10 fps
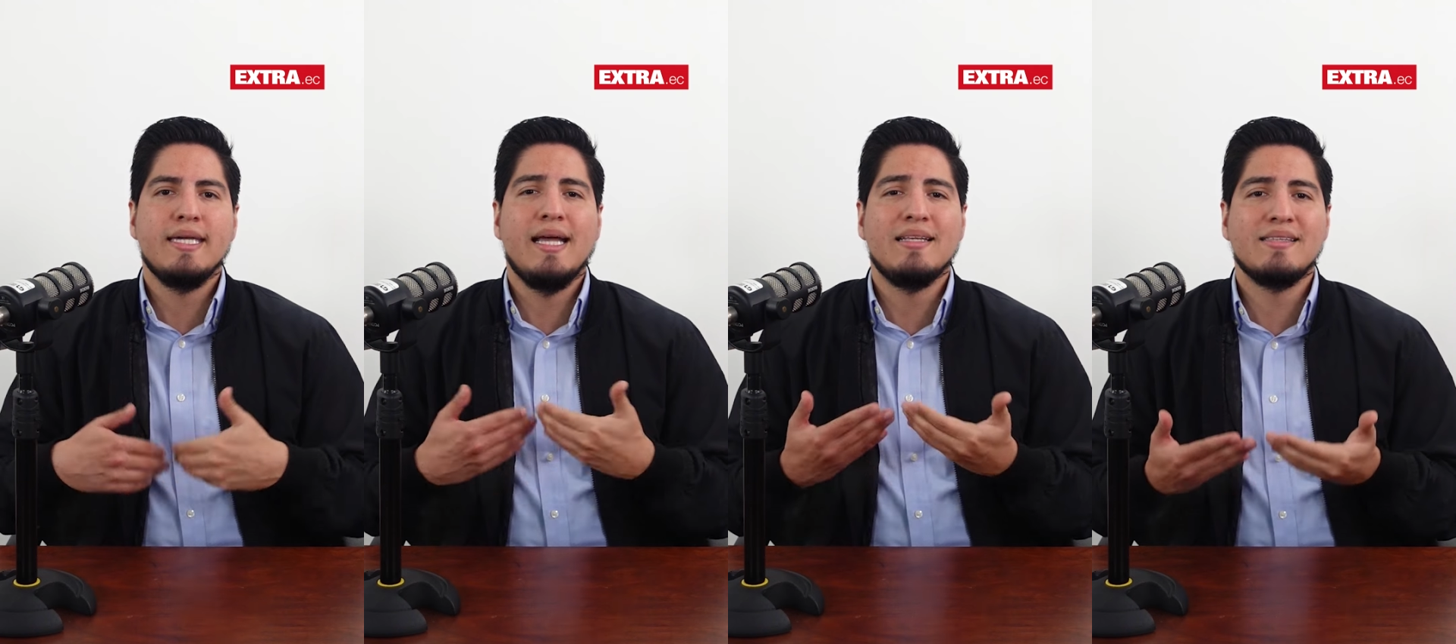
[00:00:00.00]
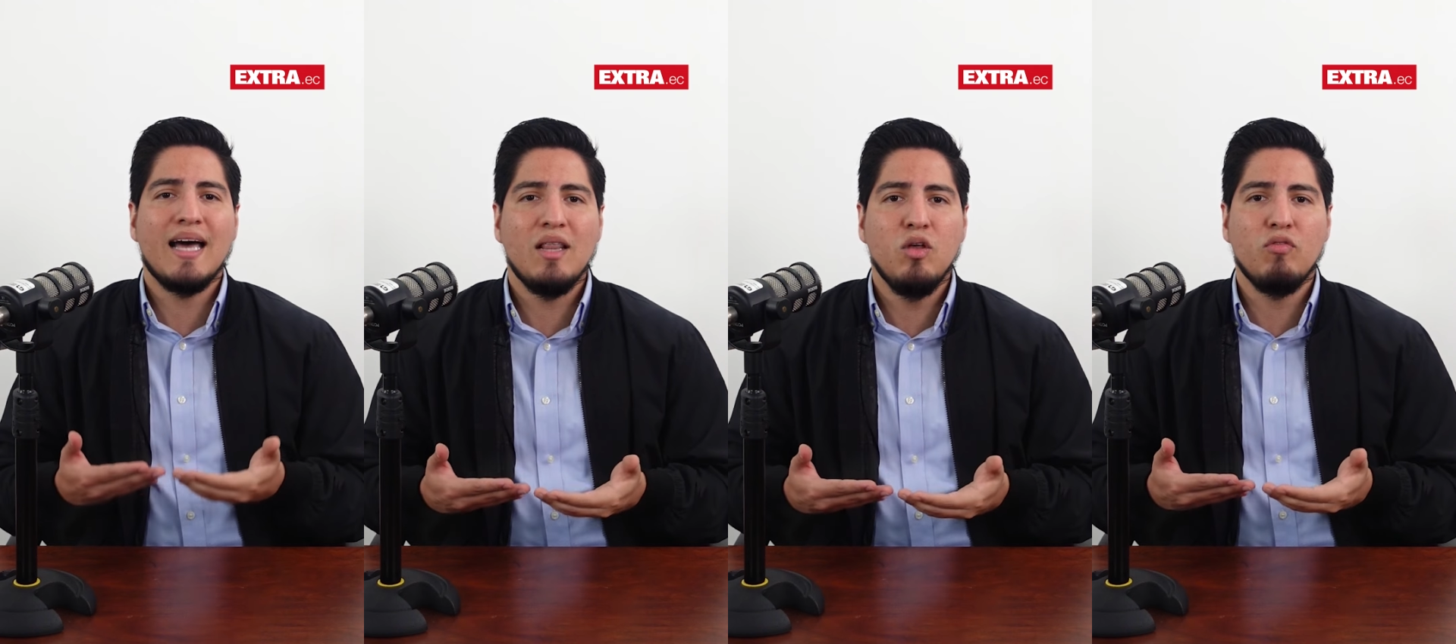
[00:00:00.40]
y el
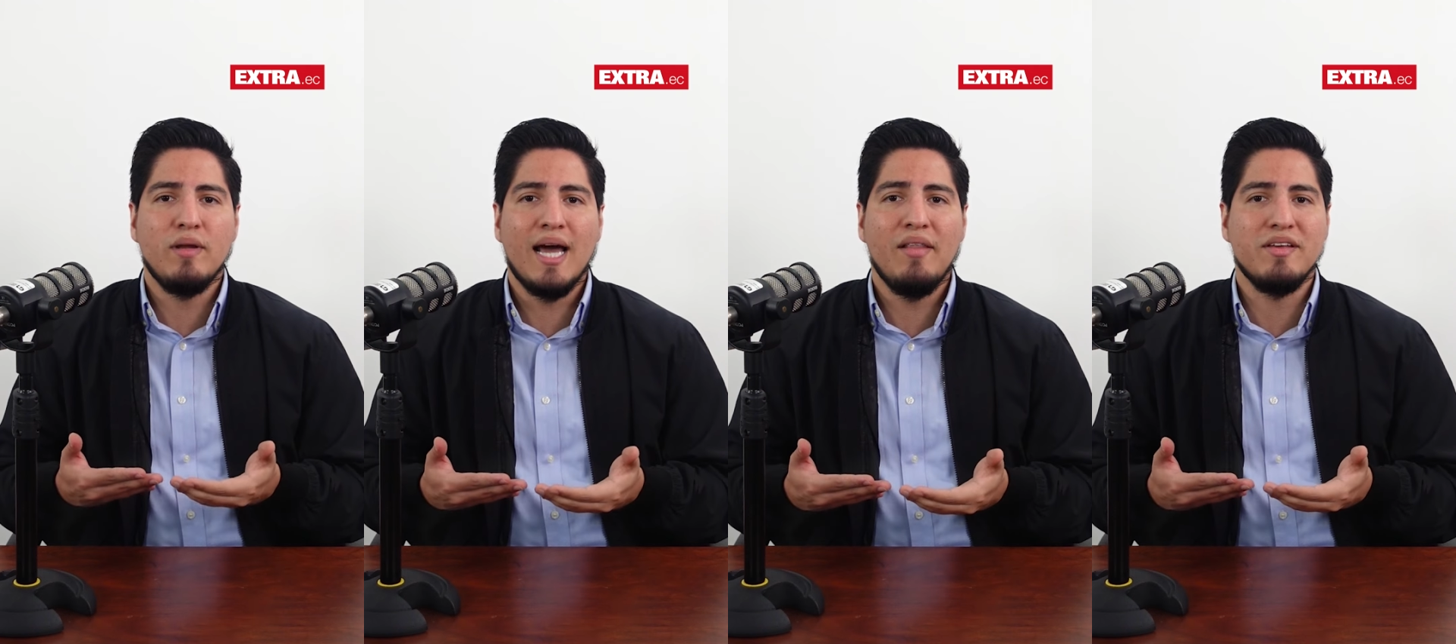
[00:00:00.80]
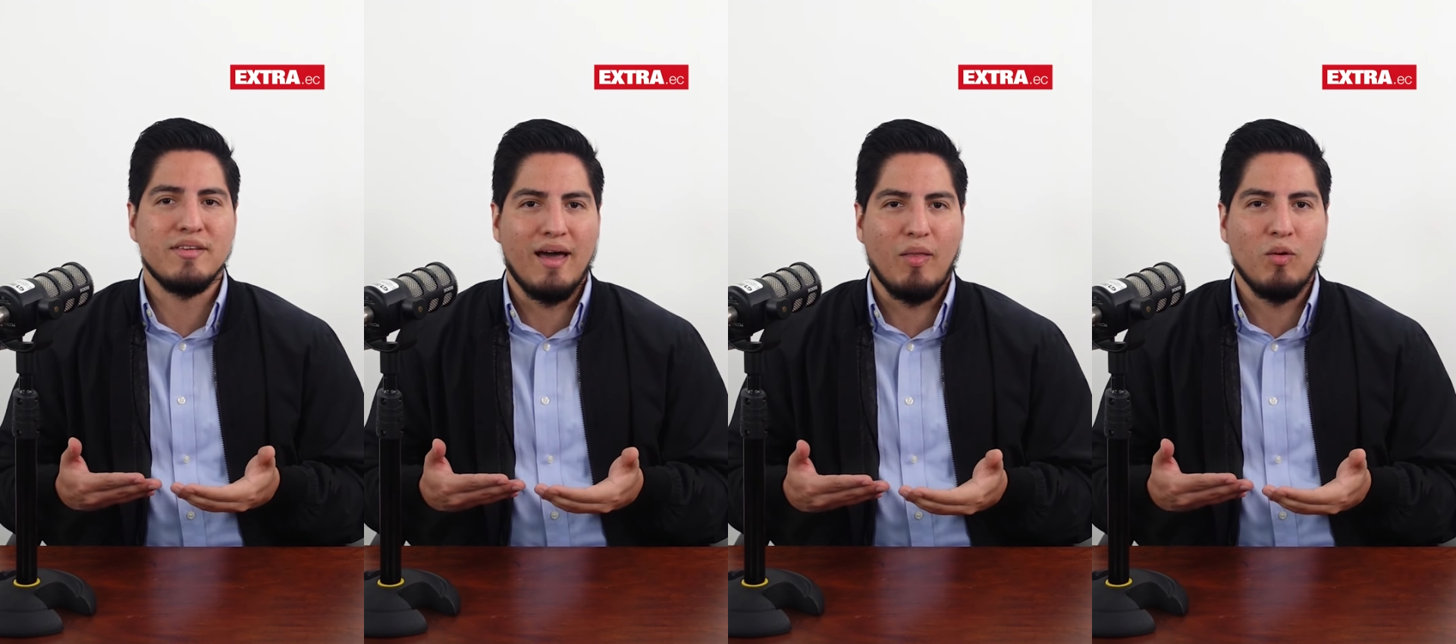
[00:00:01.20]
saldo final
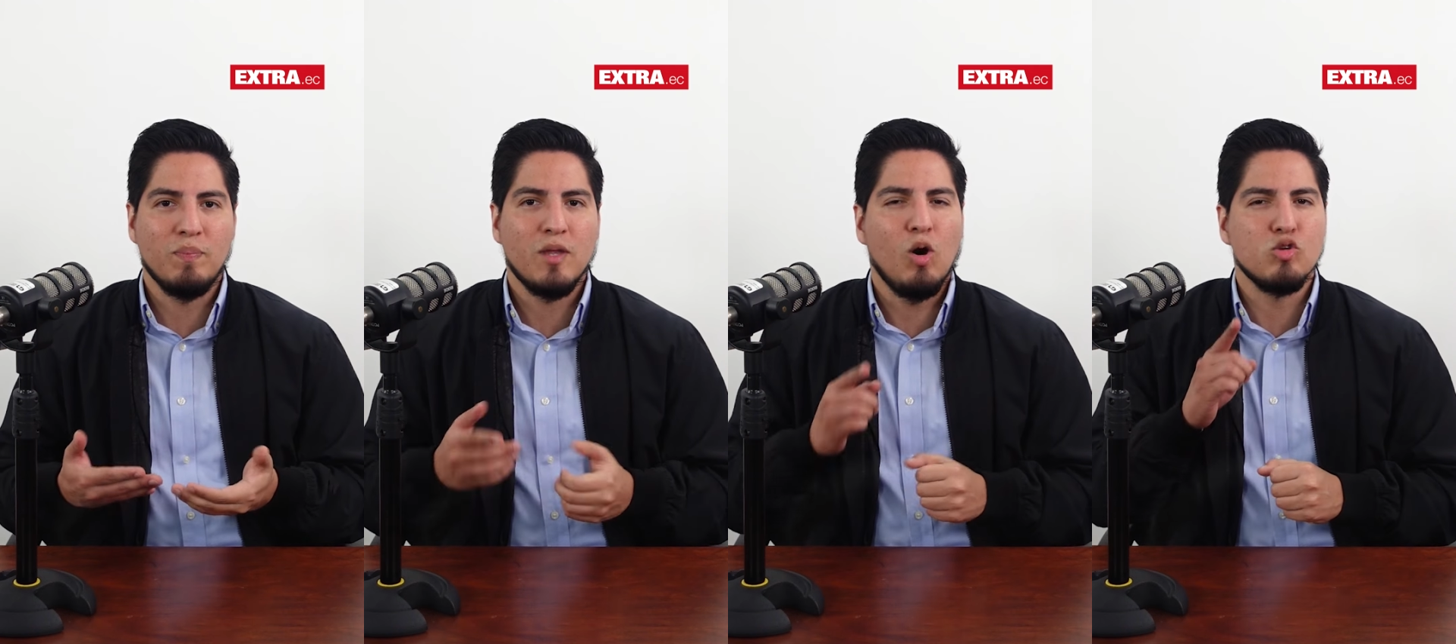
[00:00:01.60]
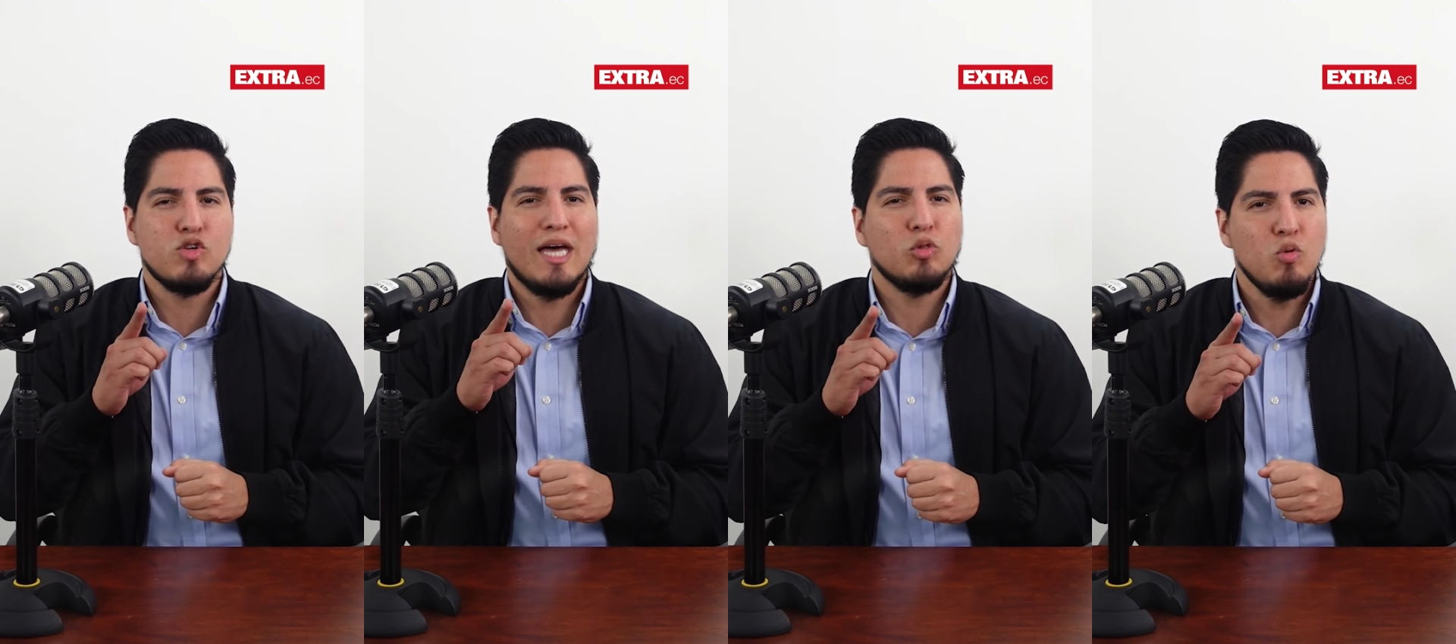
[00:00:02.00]
deseado. O
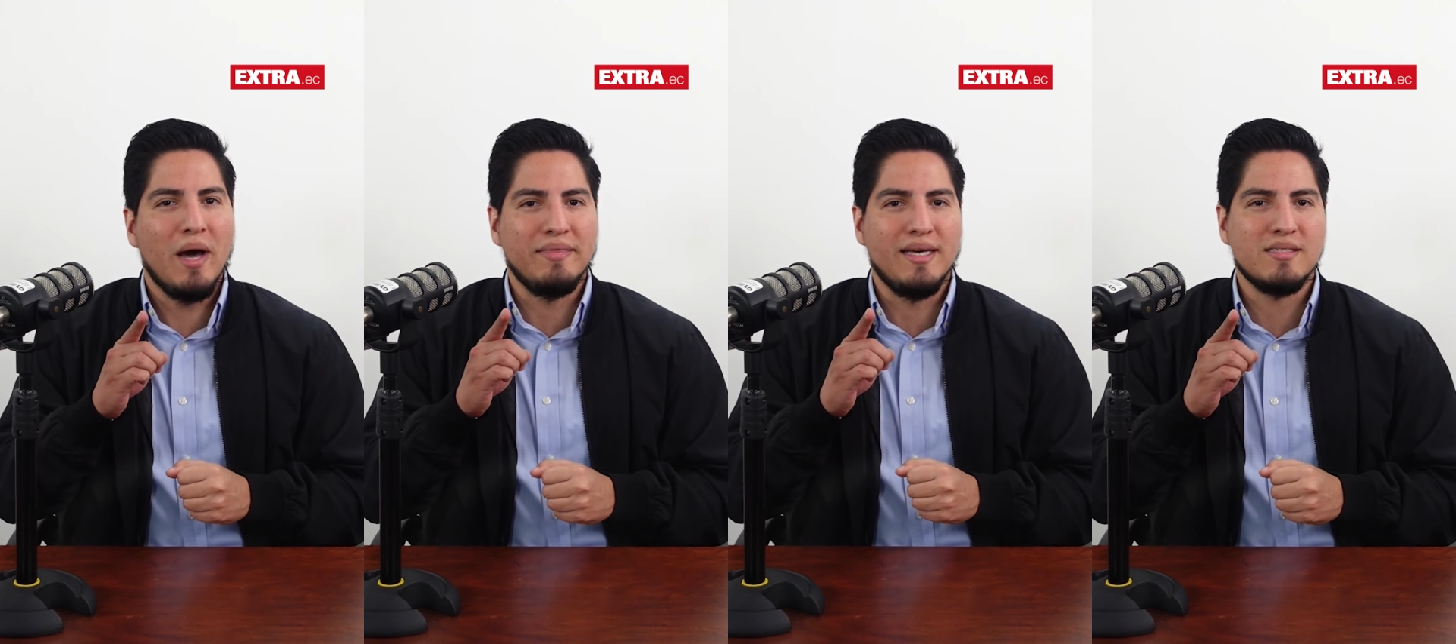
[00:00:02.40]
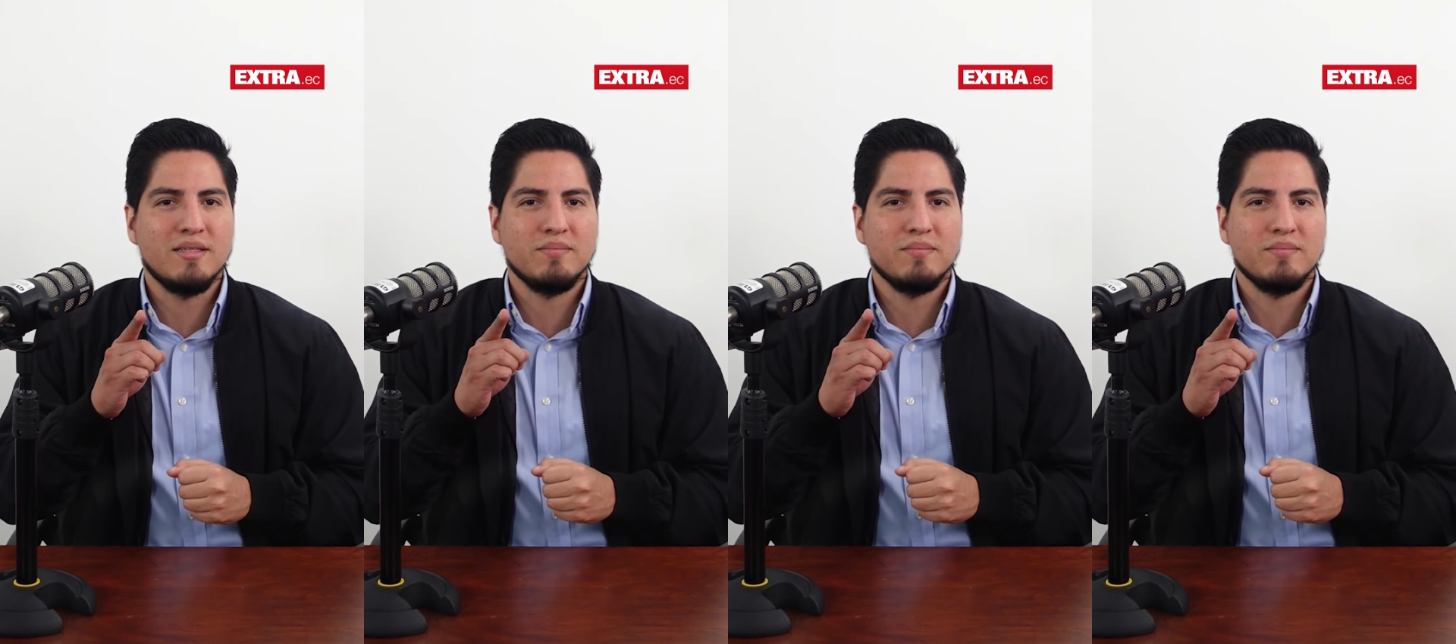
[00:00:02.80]
sea, tú mandas.